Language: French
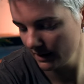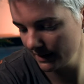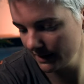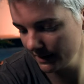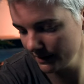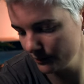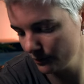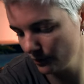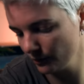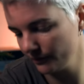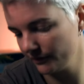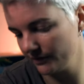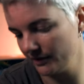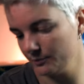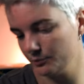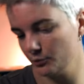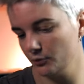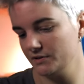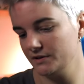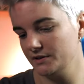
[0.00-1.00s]
Et dans
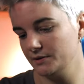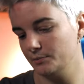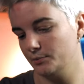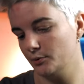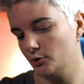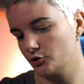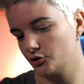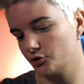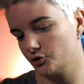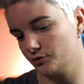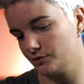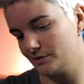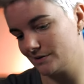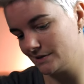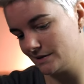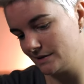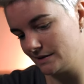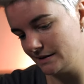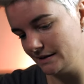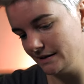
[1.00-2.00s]
cette petite
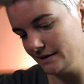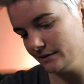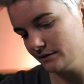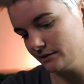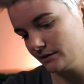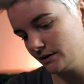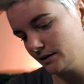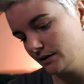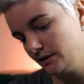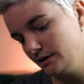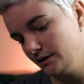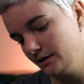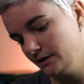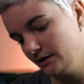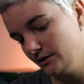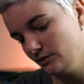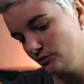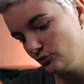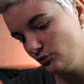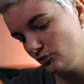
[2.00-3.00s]
poche-ci,
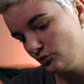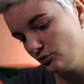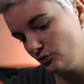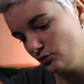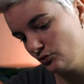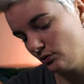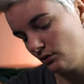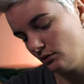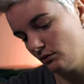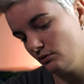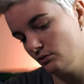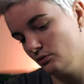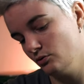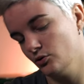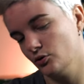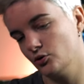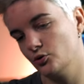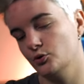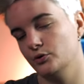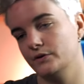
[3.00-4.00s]
qui est sur
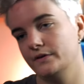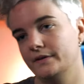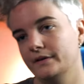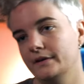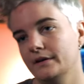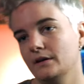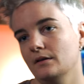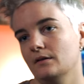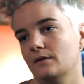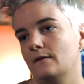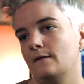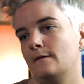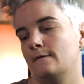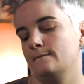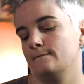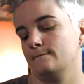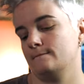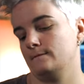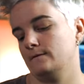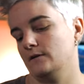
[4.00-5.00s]
le côté,
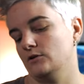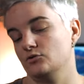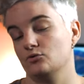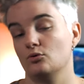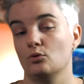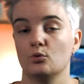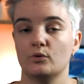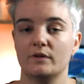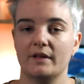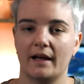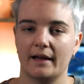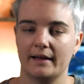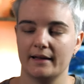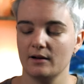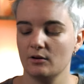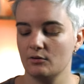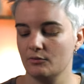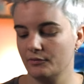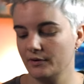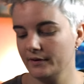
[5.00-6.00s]
enfin sur le
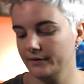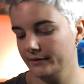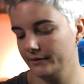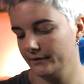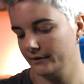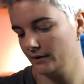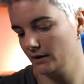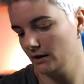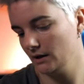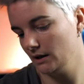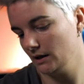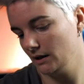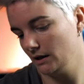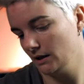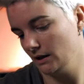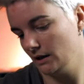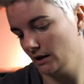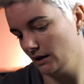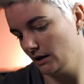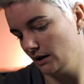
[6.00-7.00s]
derrière en fait,
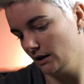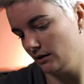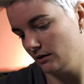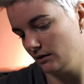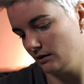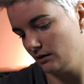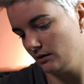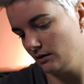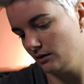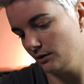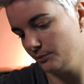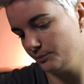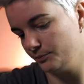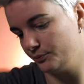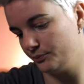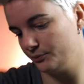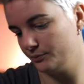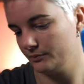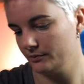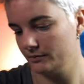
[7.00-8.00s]
hop,
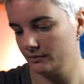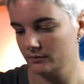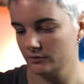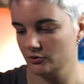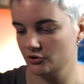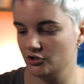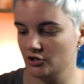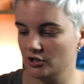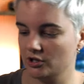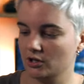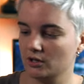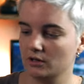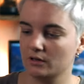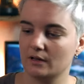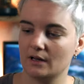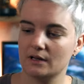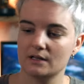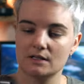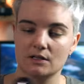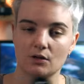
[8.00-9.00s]
j'ai
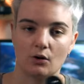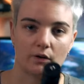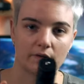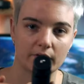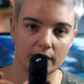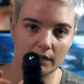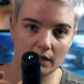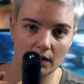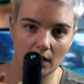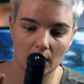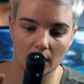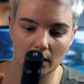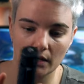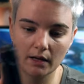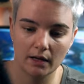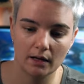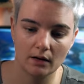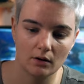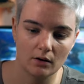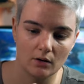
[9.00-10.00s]
qu'à le sortir
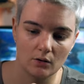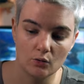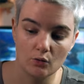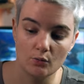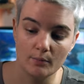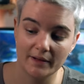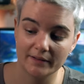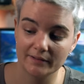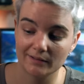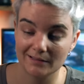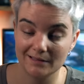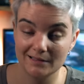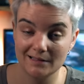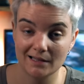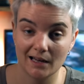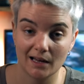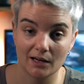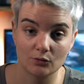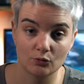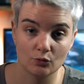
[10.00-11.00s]
et le mettre
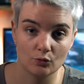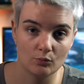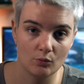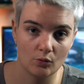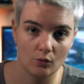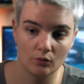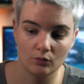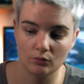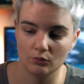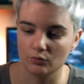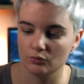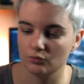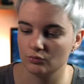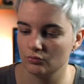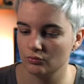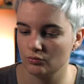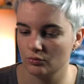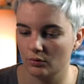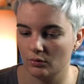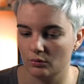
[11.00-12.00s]
directement euh,
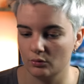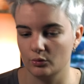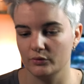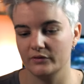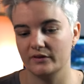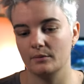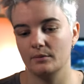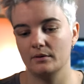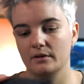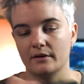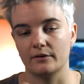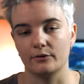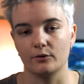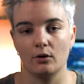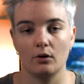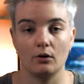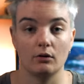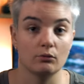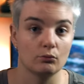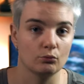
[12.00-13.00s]
sur le
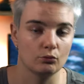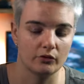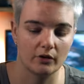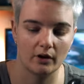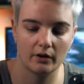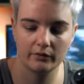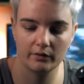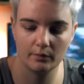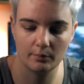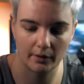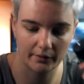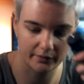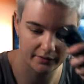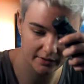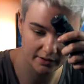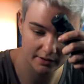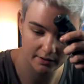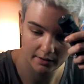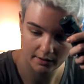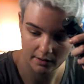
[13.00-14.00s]
stabilisateur. Donc c'est assez
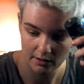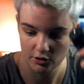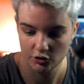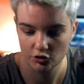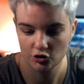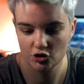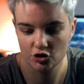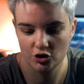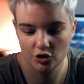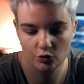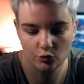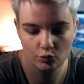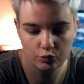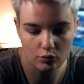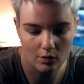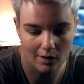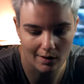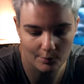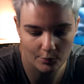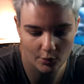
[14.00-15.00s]
pratique. J'ai
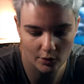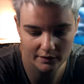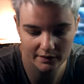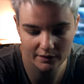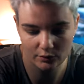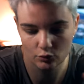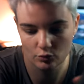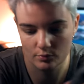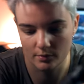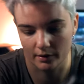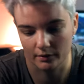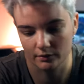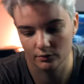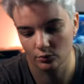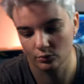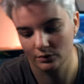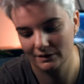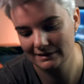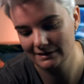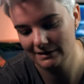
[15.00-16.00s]
tout à portée de main.
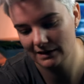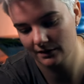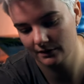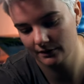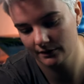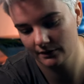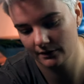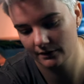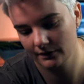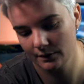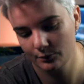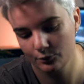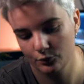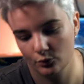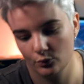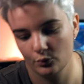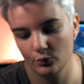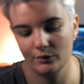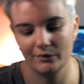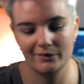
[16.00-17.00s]
Donc ça, c'était pour
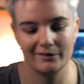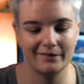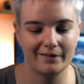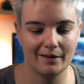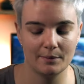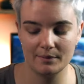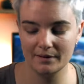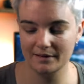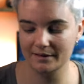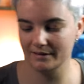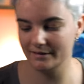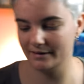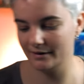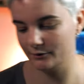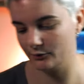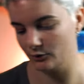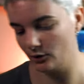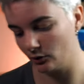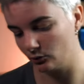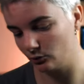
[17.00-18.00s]
le
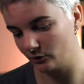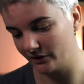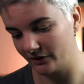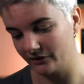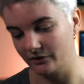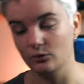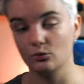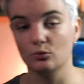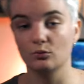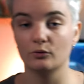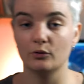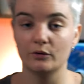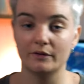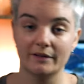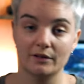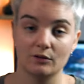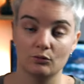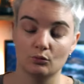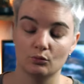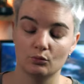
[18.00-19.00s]
stabilisateur. Donc ça, c'est une
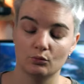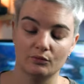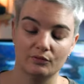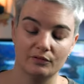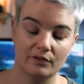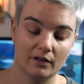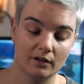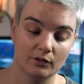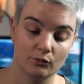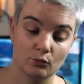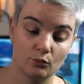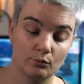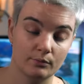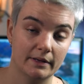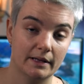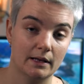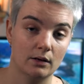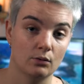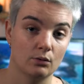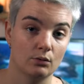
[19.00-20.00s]
nouveauté de fin
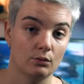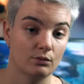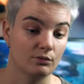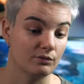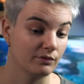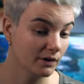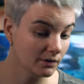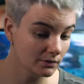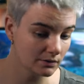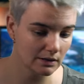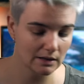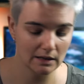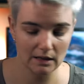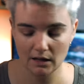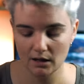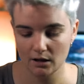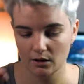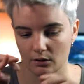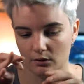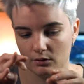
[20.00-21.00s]
2020.
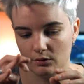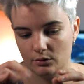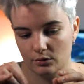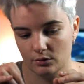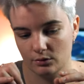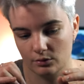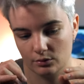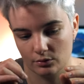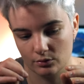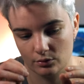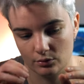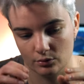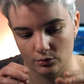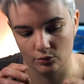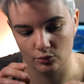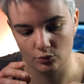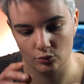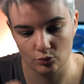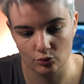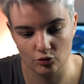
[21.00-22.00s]
Euh,
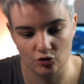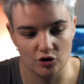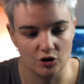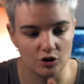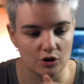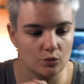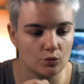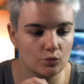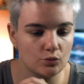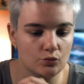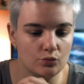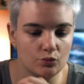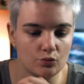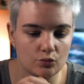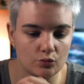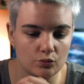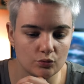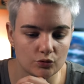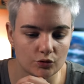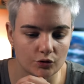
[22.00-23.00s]
que j'ai eu du
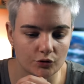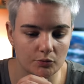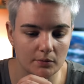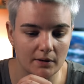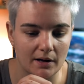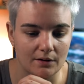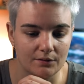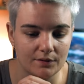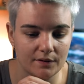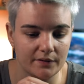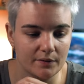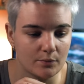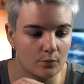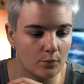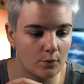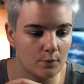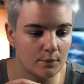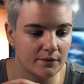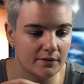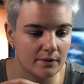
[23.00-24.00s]
coup j'en suis ravie c'est mon
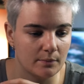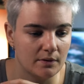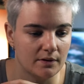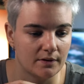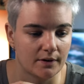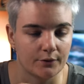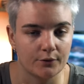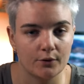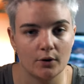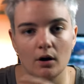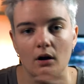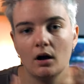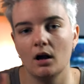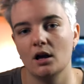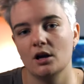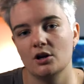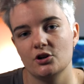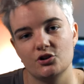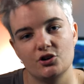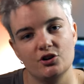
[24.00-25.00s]
premier stabilisateur
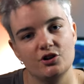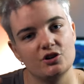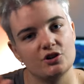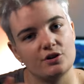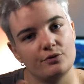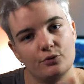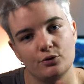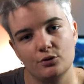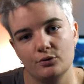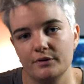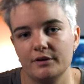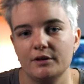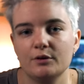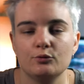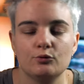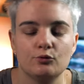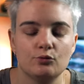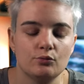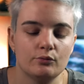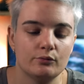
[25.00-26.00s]
j'ai déjà fait deux vidéos
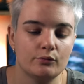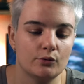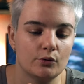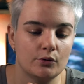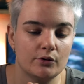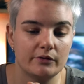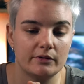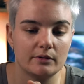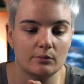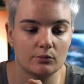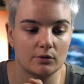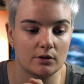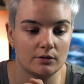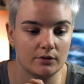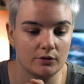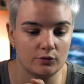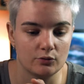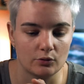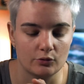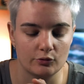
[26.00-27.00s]
dessus vous connaissez mon
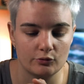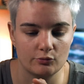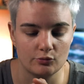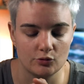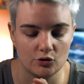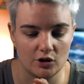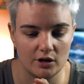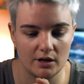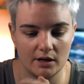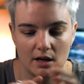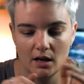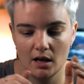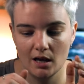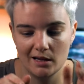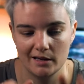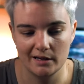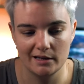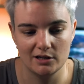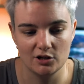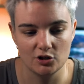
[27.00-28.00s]
avis sur le sujet
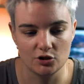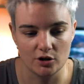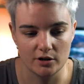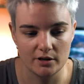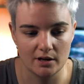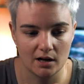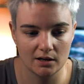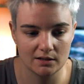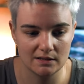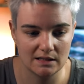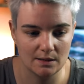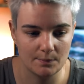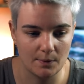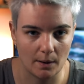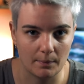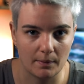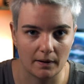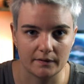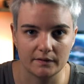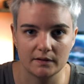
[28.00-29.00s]
il est génial c'est
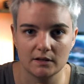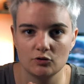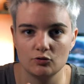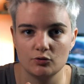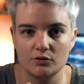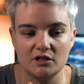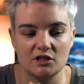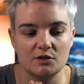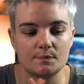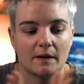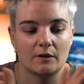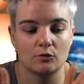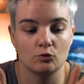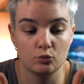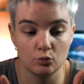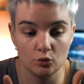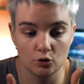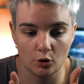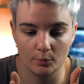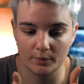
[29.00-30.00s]
hyper pratique j'utilise pas
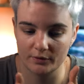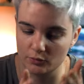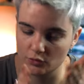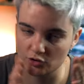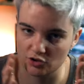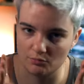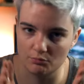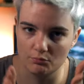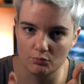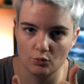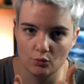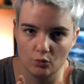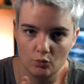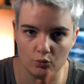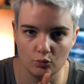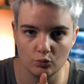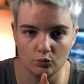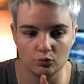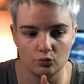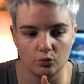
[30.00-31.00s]
tout le temps parce que j'aime
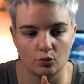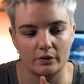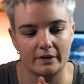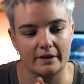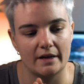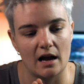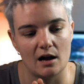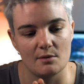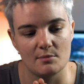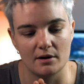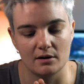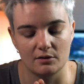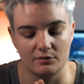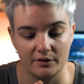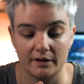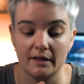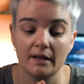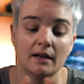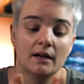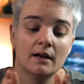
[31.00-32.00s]
beaucoup tourner à main
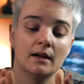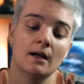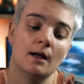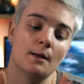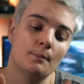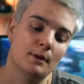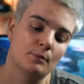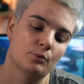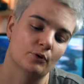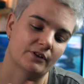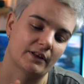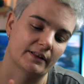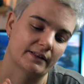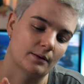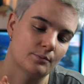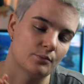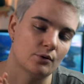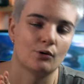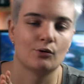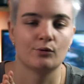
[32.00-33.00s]
levée mais pour
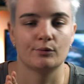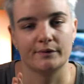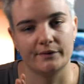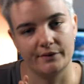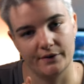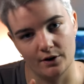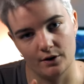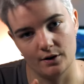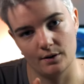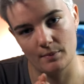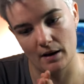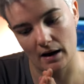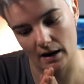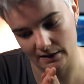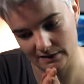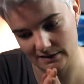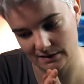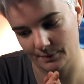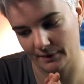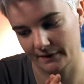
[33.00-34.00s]
certains plans c'est quand même
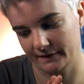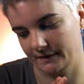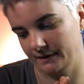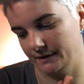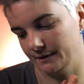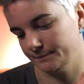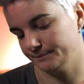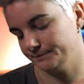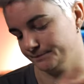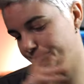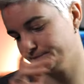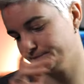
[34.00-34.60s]
assez pratique